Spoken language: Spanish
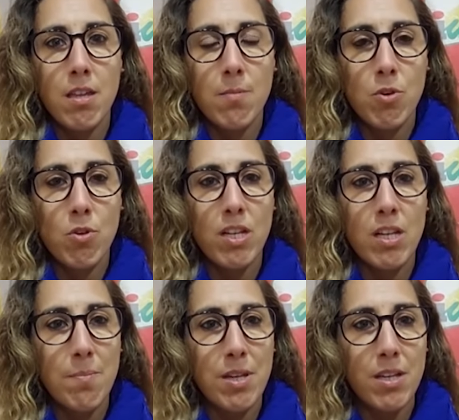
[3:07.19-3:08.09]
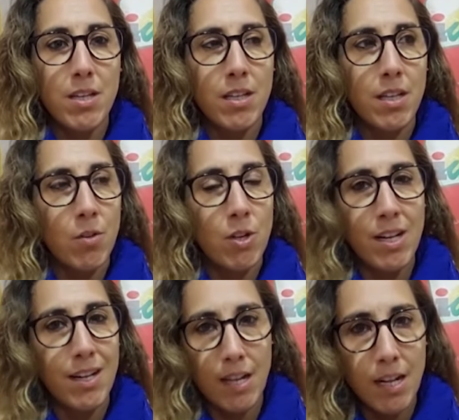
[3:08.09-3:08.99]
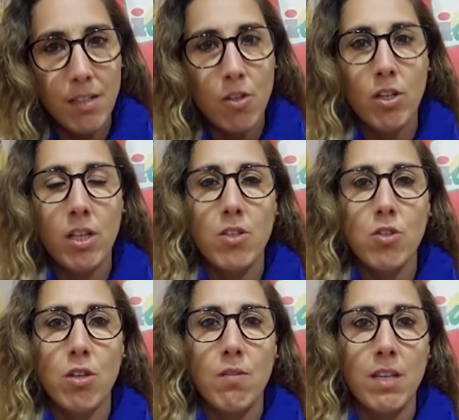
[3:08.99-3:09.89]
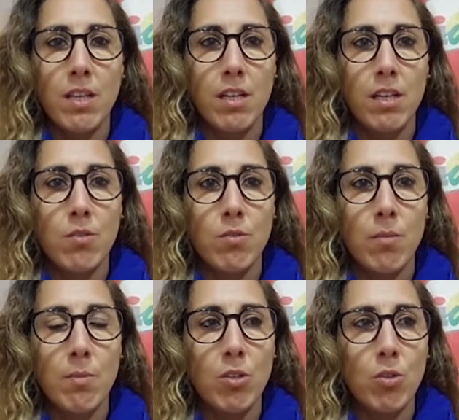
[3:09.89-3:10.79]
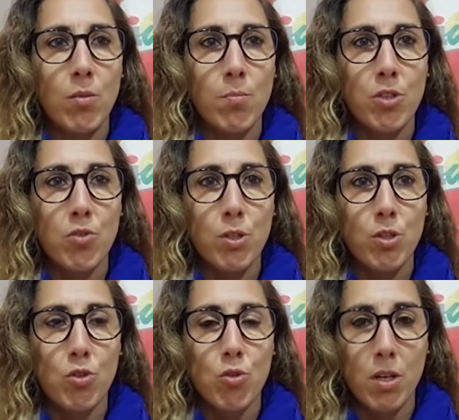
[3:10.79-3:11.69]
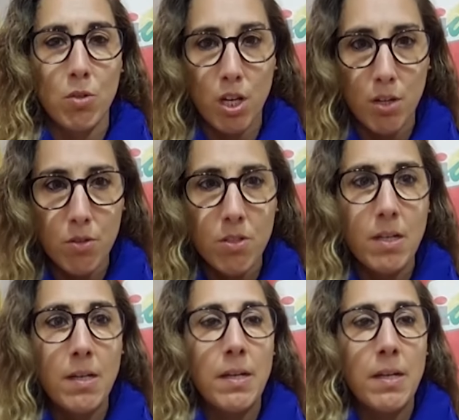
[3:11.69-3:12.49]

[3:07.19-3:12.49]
hicimos hincapié en que no era real los ingresos que iba a tener el ayuntamiento, era un presupuesto sobredotado.